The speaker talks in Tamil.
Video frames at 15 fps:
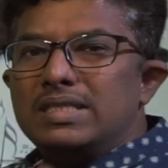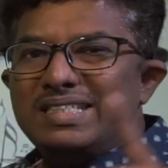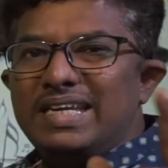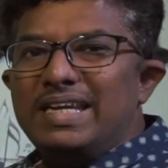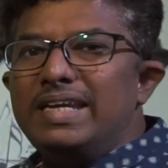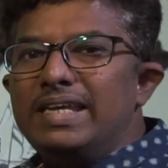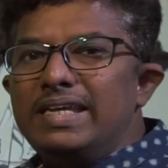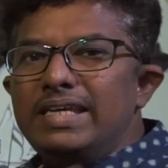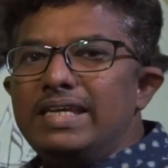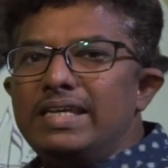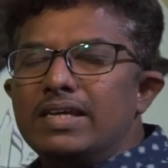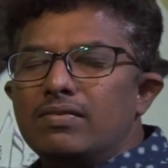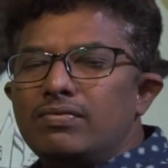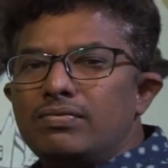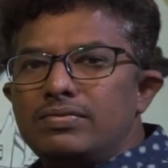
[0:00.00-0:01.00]

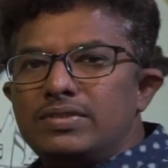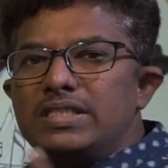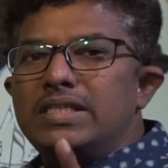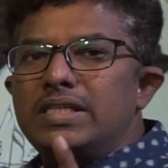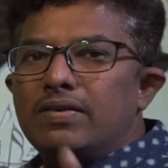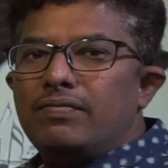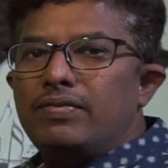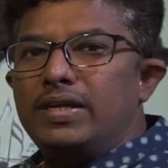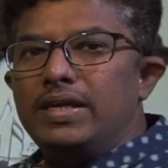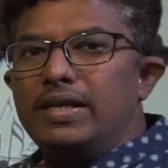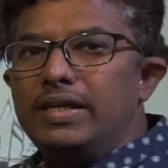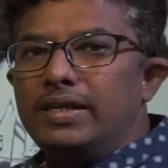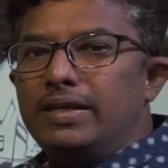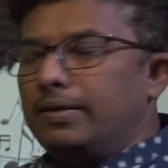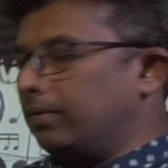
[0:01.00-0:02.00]
சிடிஇஎஃப்
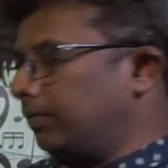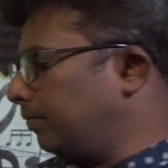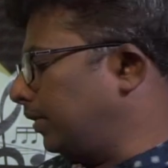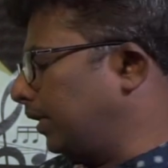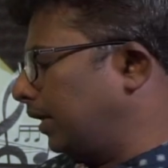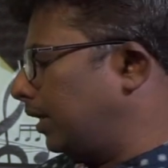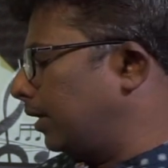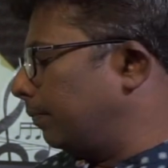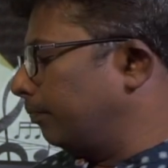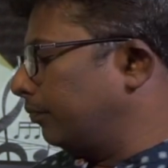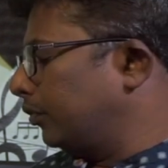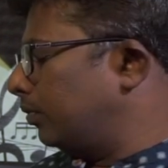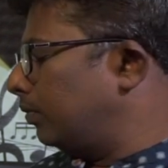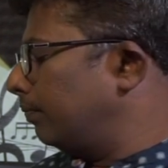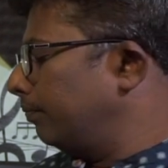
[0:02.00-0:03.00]
ஜிஎஃப்இடி e e ஓகேங்களா
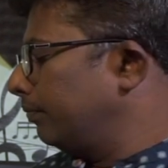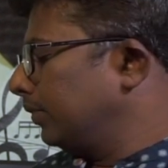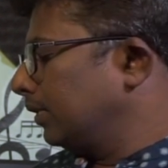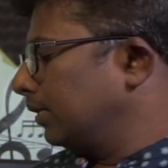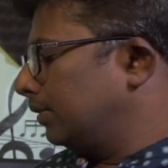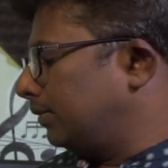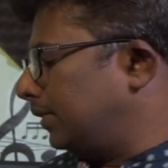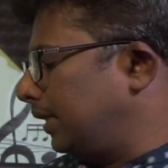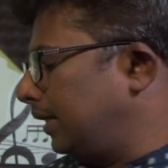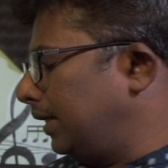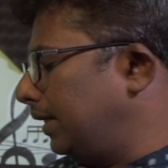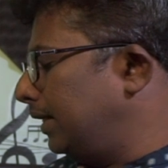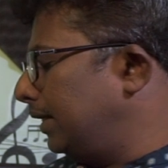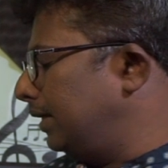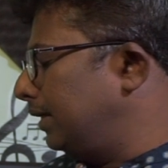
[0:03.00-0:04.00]
ஸோ
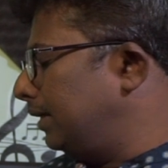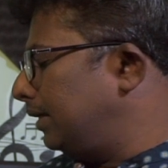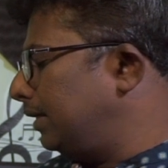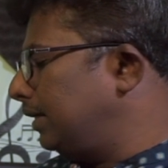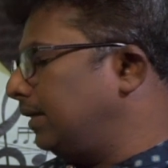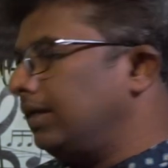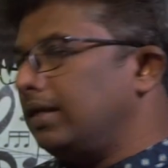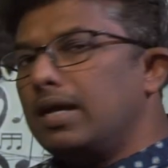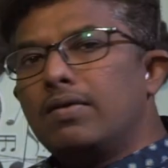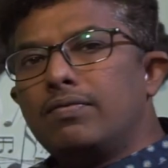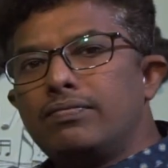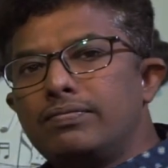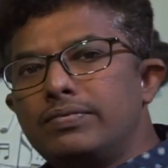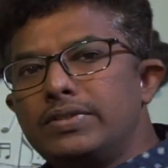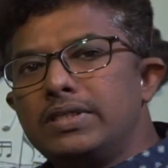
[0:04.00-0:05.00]

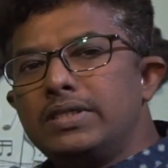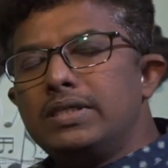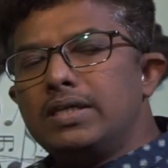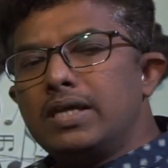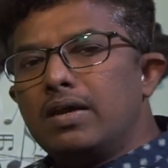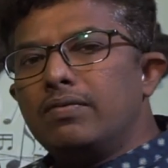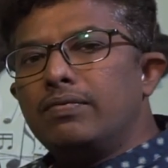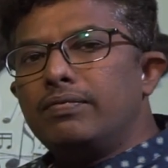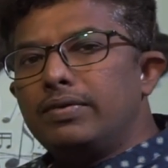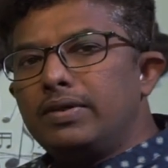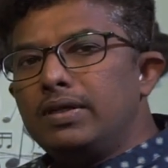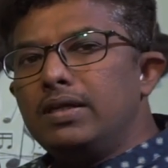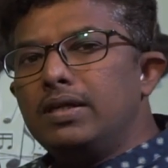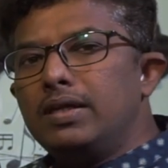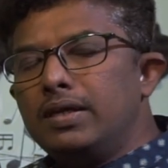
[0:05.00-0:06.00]
சிடிஇஎஃப்
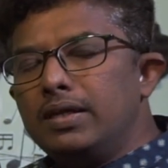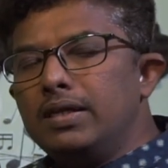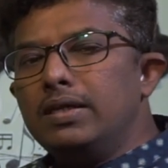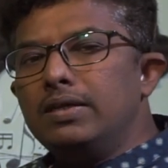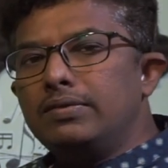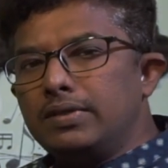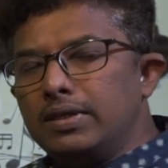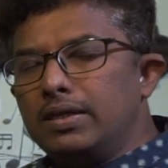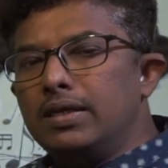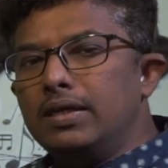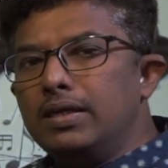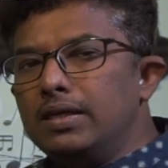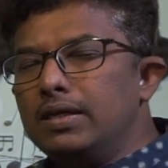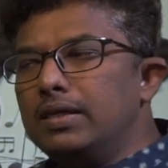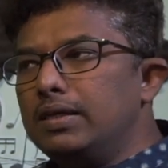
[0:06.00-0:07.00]
ஜிஎஃப்இடி
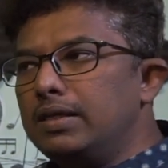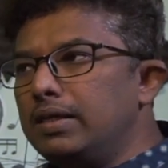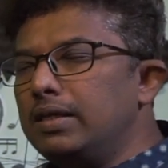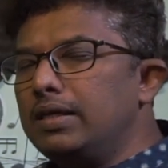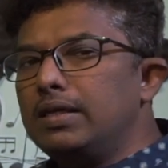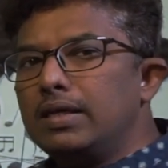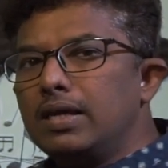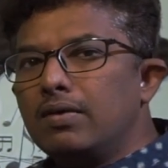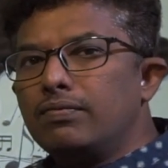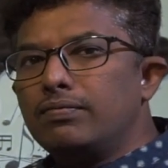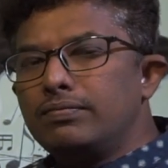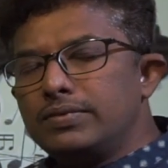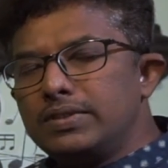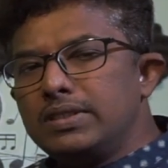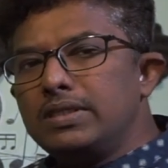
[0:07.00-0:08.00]
சிடிஇஎஃப்
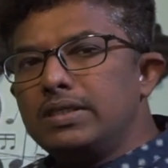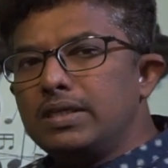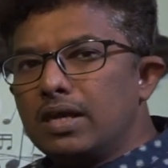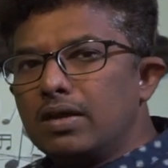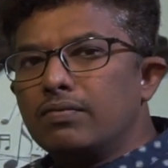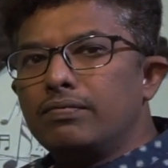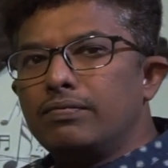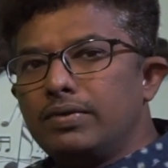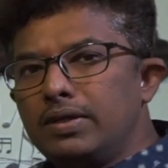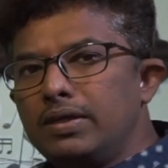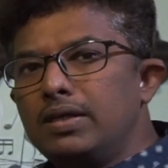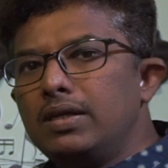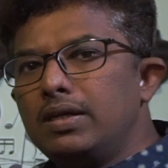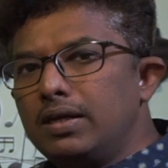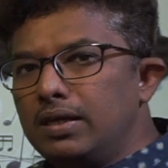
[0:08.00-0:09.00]

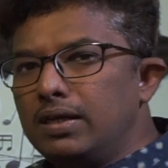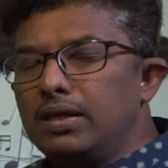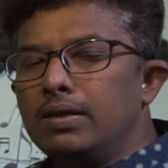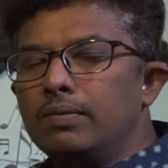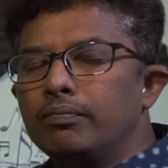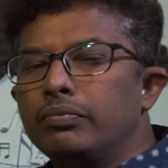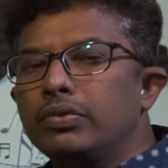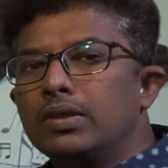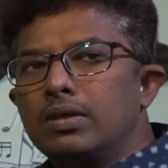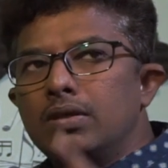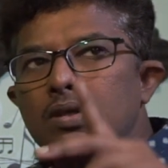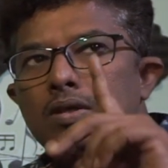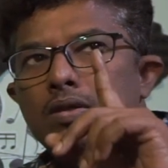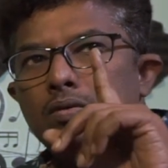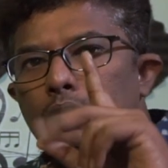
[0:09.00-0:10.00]
ஜிஎஃப்இடி
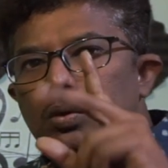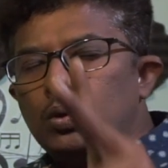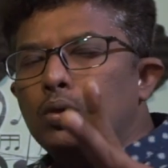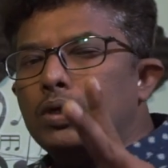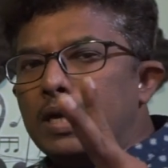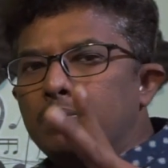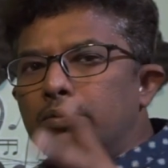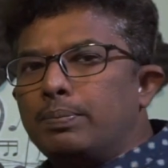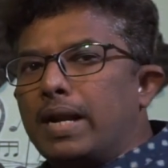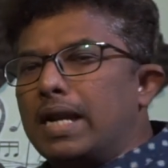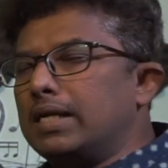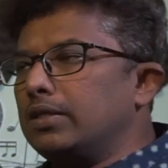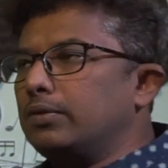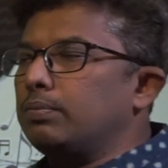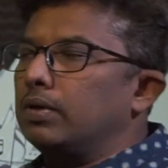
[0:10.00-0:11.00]
ஸோ டூ டைம்ஸ்
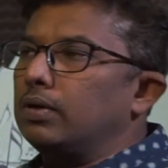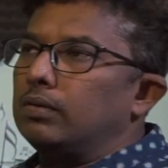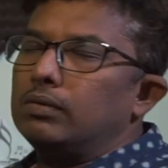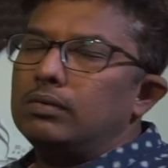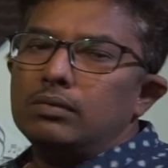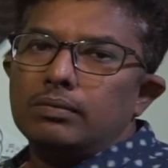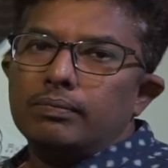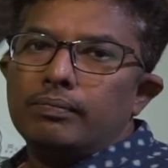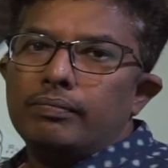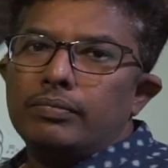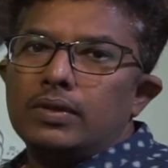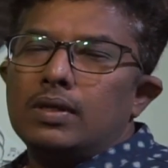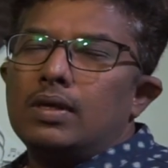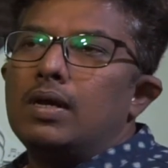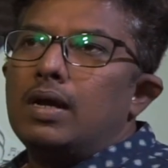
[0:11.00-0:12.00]
ப்ராக்டிஸ் பண்ணணும்
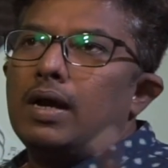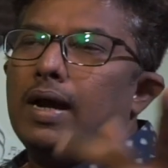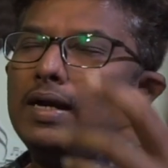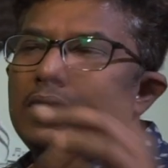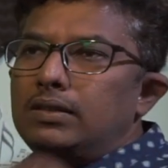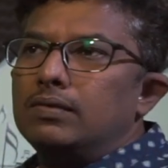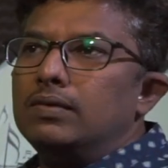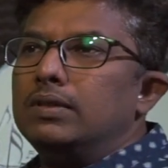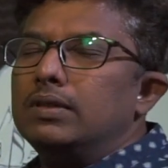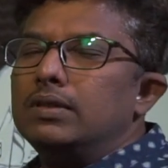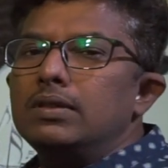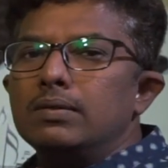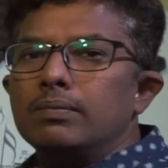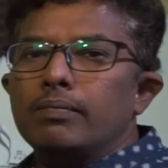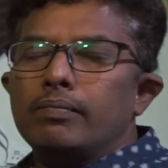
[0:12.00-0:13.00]
அடுத்து வந்து